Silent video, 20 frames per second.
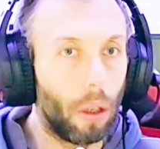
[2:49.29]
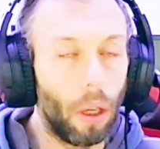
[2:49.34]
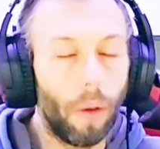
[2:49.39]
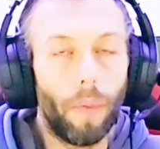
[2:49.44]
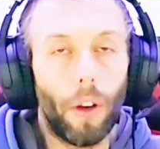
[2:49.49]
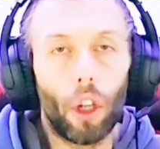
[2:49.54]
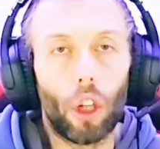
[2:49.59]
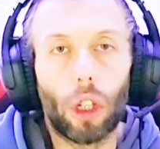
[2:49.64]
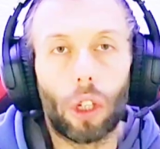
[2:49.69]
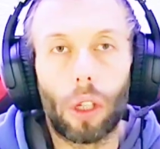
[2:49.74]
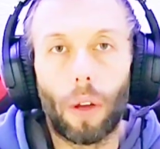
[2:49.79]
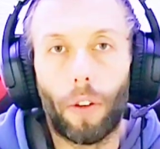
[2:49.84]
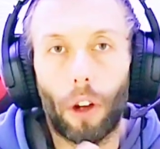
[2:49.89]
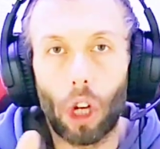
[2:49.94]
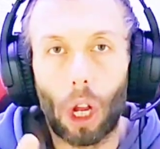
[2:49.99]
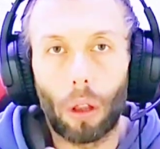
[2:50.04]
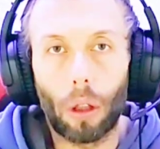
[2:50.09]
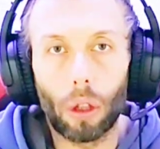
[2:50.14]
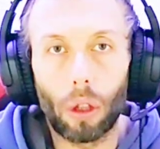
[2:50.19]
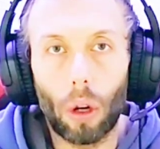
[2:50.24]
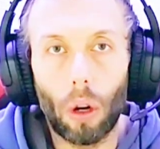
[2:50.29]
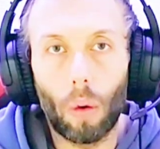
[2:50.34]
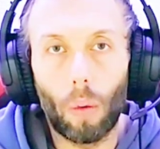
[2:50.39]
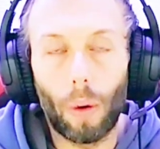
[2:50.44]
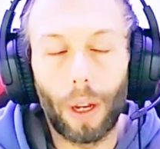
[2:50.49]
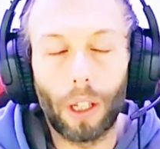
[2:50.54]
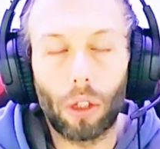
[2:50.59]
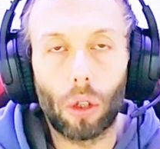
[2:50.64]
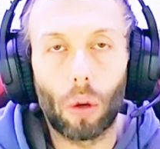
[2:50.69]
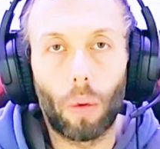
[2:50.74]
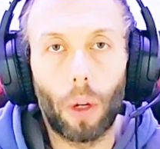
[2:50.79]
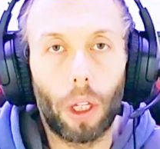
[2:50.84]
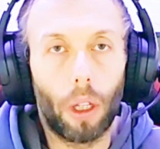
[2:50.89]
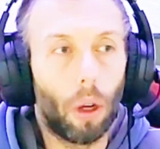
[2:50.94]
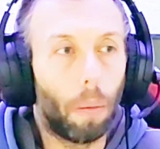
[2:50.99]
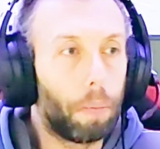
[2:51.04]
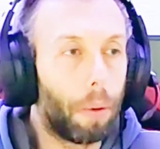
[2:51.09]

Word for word: io invece sto facendo solo questo, quindi ho